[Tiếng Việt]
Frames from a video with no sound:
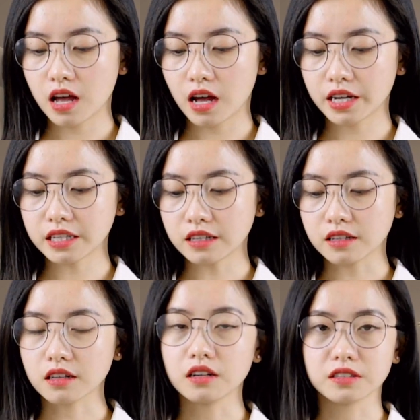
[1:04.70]
A.
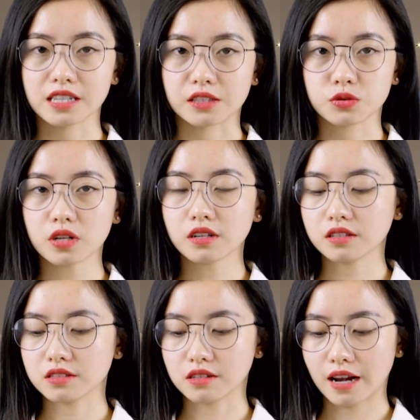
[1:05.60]
Ngừng sản xuất,
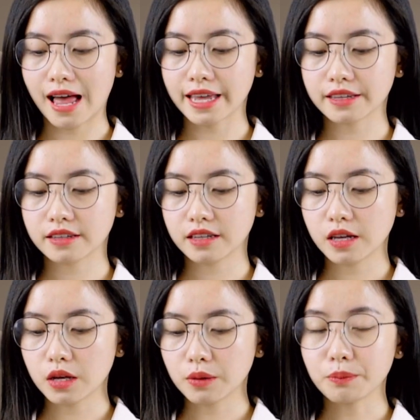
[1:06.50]
dừng lại
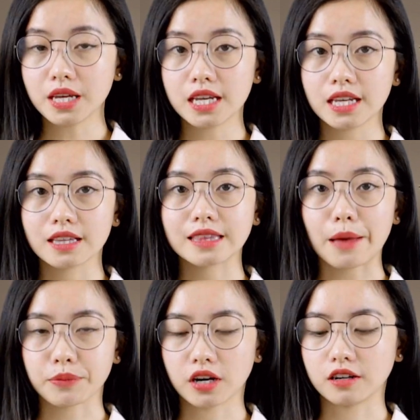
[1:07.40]
B. Tạm
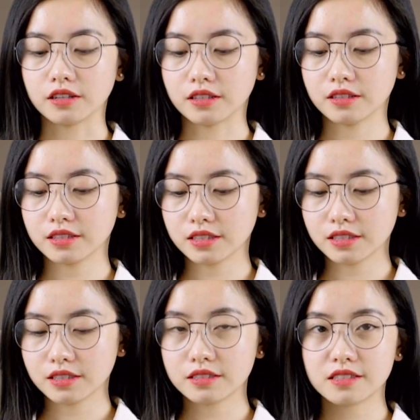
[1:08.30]
thời
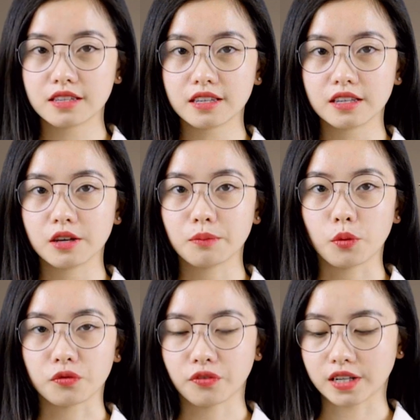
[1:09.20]
C.
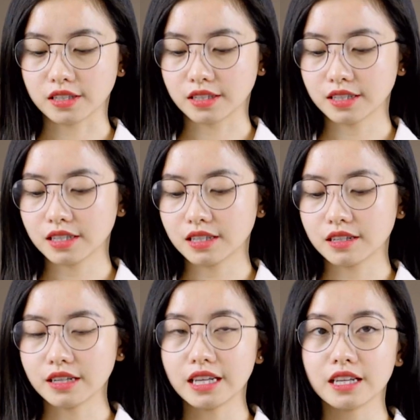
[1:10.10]
Một phần
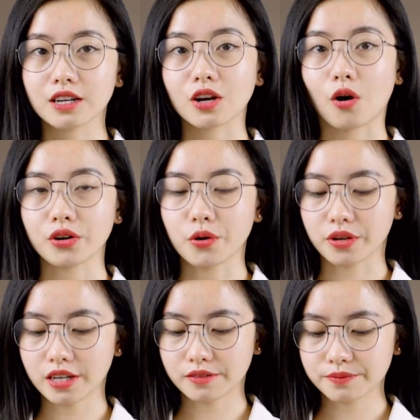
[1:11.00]
D. Có điều
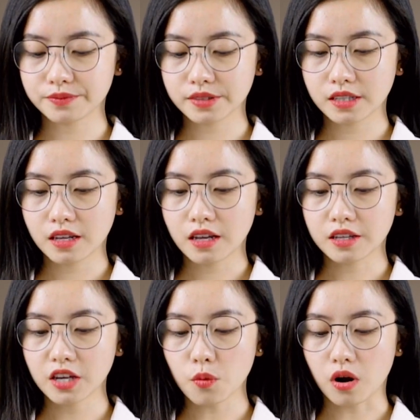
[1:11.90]
kiện
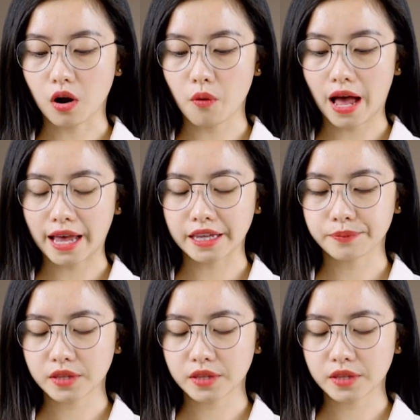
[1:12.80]
Nghĩa của câu 2